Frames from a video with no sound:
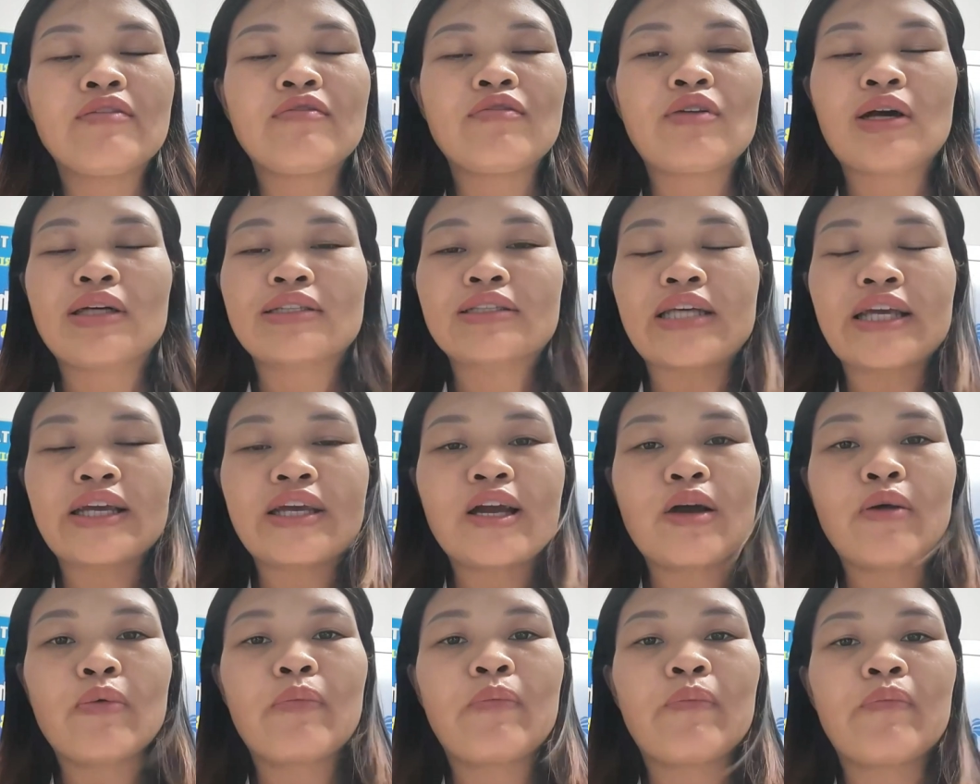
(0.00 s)
hoặc dạy
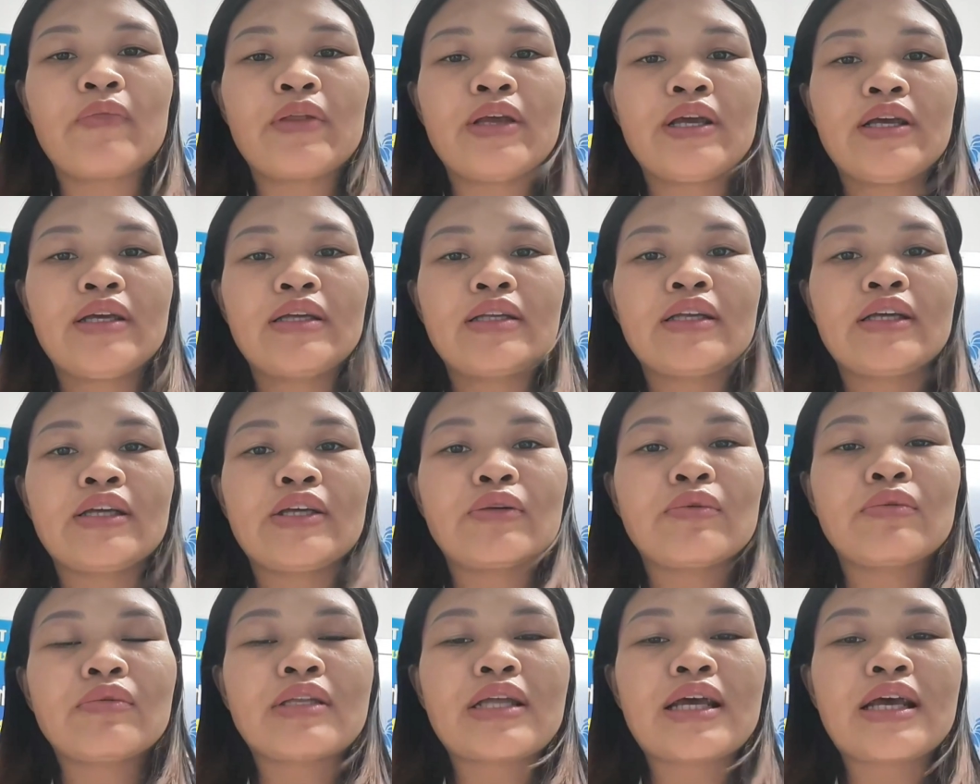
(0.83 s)
học thì
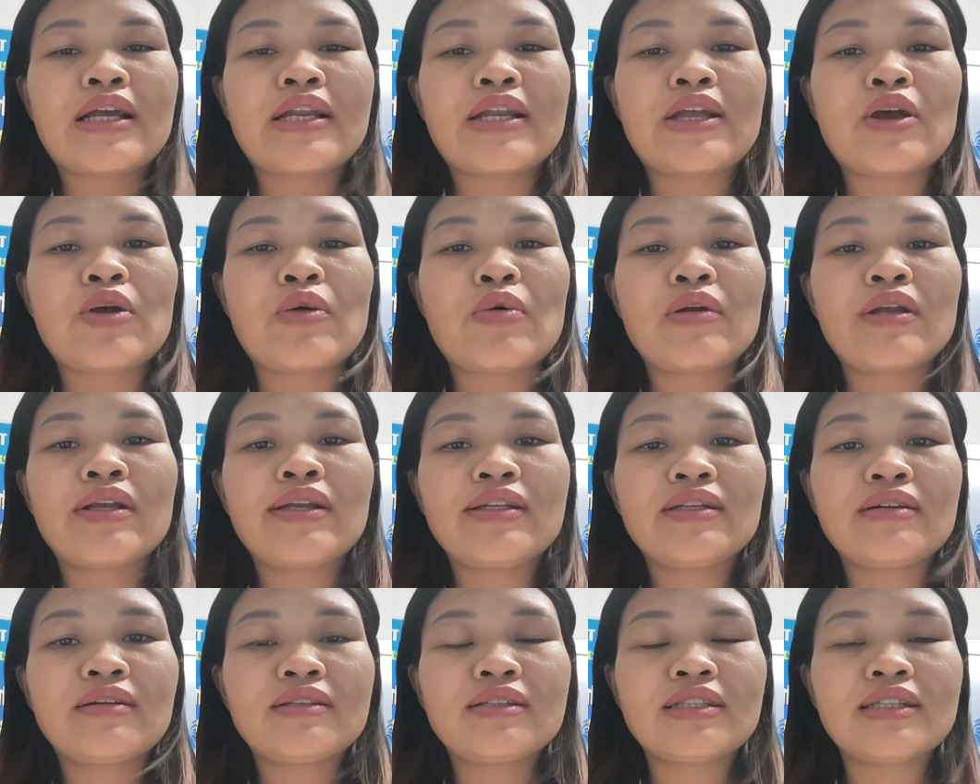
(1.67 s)
chúng ta đều có lý
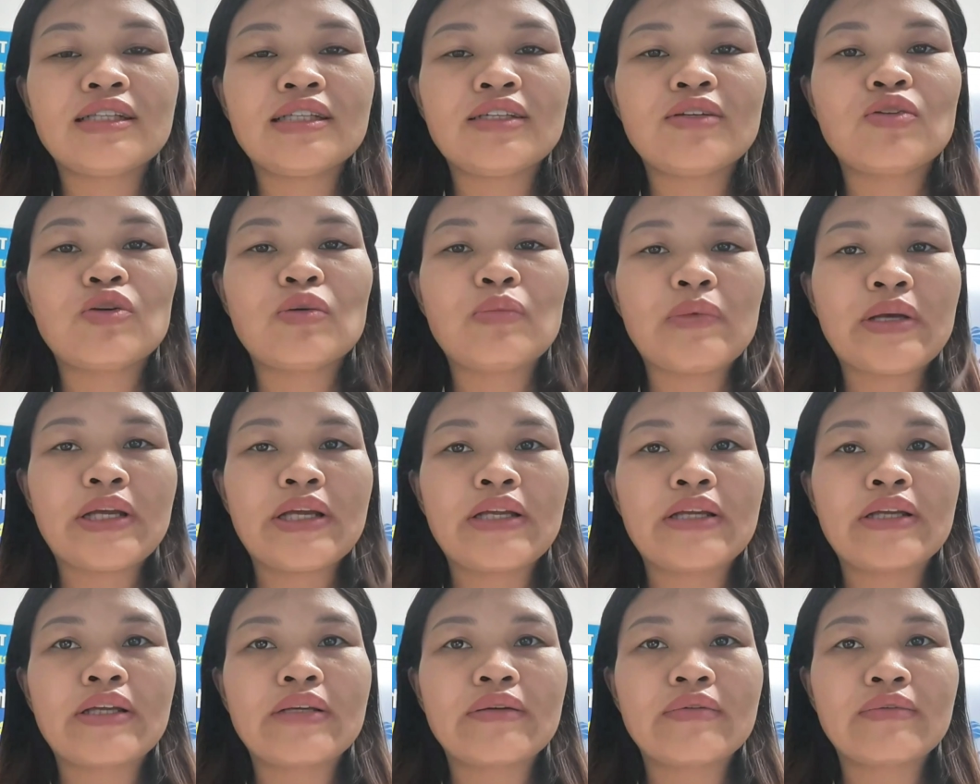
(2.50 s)
do riêng của mình
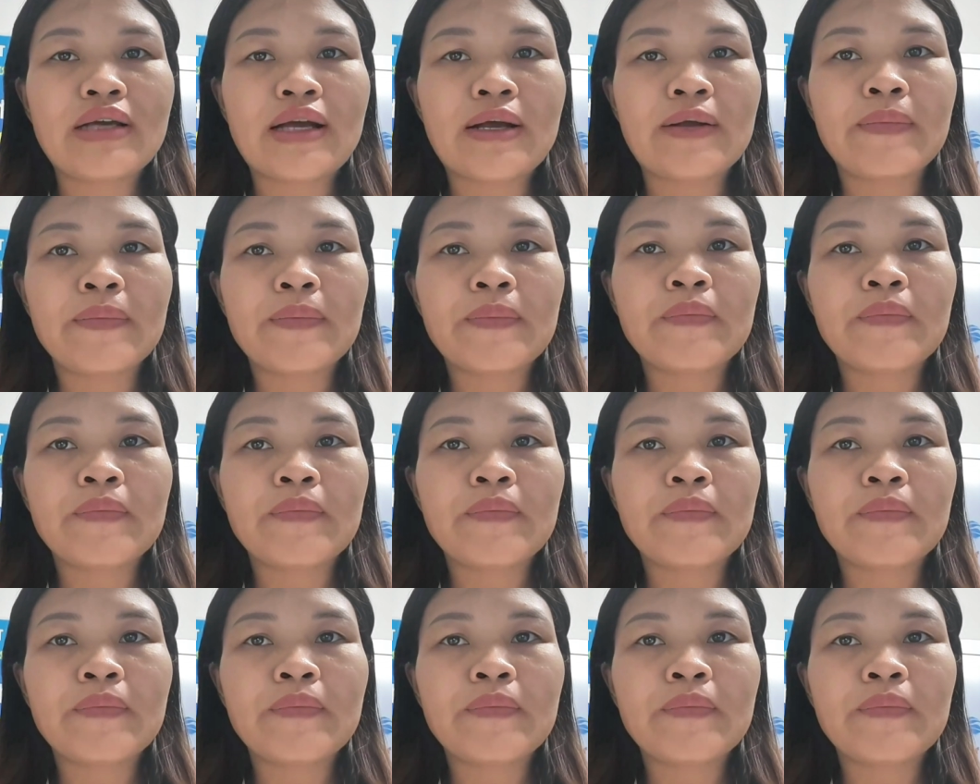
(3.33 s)
đúng không ạ?